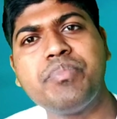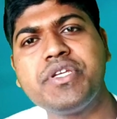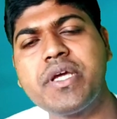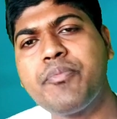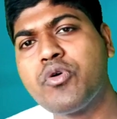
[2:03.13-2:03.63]
जो
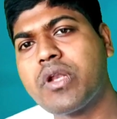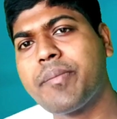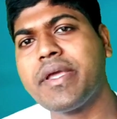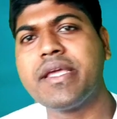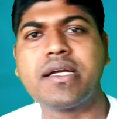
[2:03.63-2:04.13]
बीटा
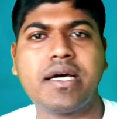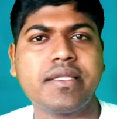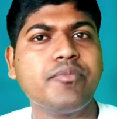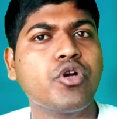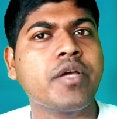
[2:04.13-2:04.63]
प्रोग्राम है ये
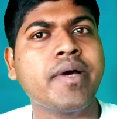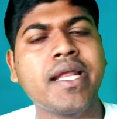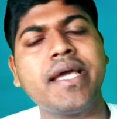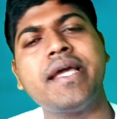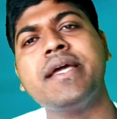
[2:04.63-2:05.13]
ख़त्म होने
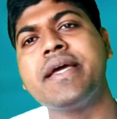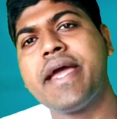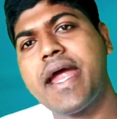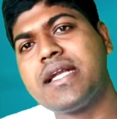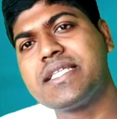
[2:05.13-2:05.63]
वाला है
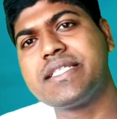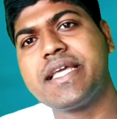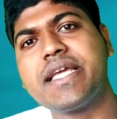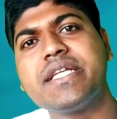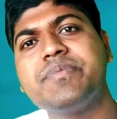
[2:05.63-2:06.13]
एंड
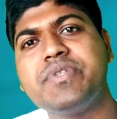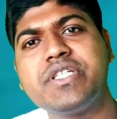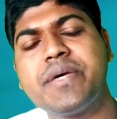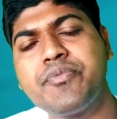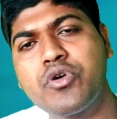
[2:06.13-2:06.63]
सेकेंड
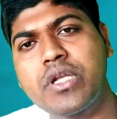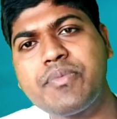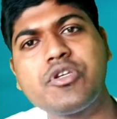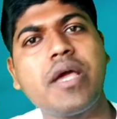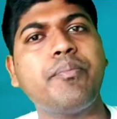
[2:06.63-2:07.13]
बीटा
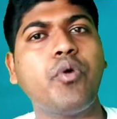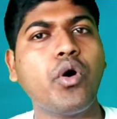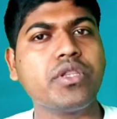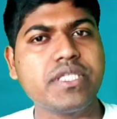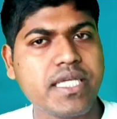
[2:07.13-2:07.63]
प्रोग्राम जो है
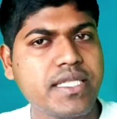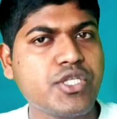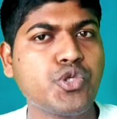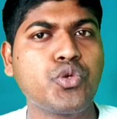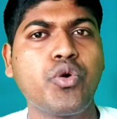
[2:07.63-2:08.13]
बहुत ही
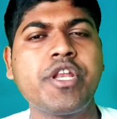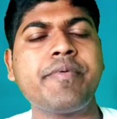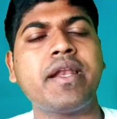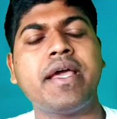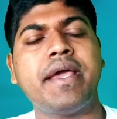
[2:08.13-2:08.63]
जल्दी शुरू
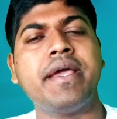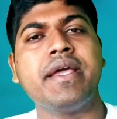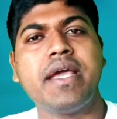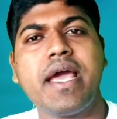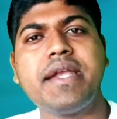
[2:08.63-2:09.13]
होने वाला है
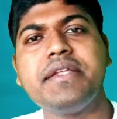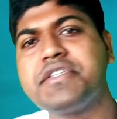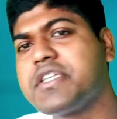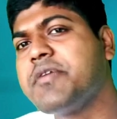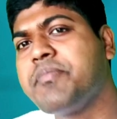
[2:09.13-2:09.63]
एंड
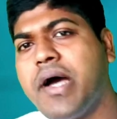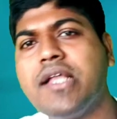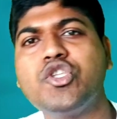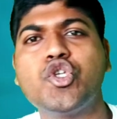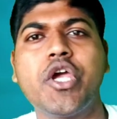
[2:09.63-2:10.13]
इसके
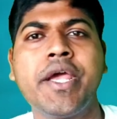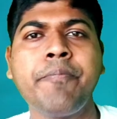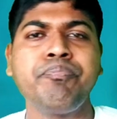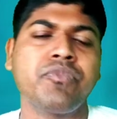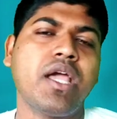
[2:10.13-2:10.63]
बाद जो
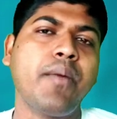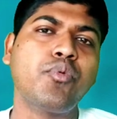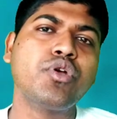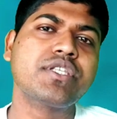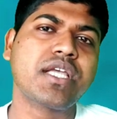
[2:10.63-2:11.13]
है
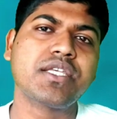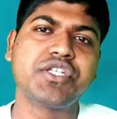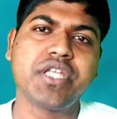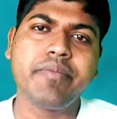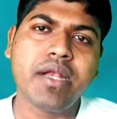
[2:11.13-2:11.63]
आपको इसका
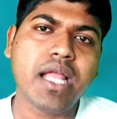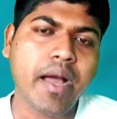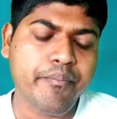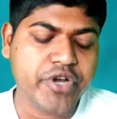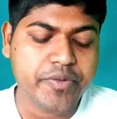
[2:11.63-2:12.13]
स्टेबल
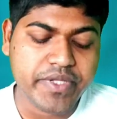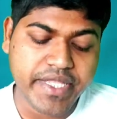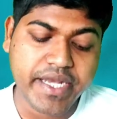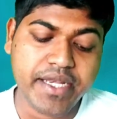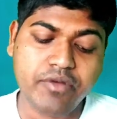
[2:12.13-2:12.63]
अपडेट भी
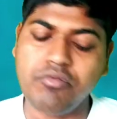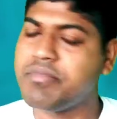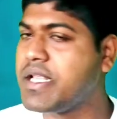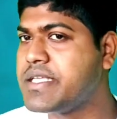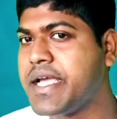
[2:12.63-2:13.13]
देखने को
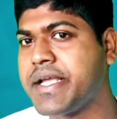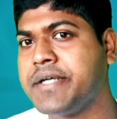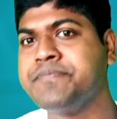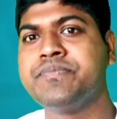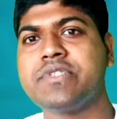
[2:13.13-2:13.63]
मिल
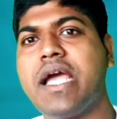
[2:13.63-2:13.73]
जाएगा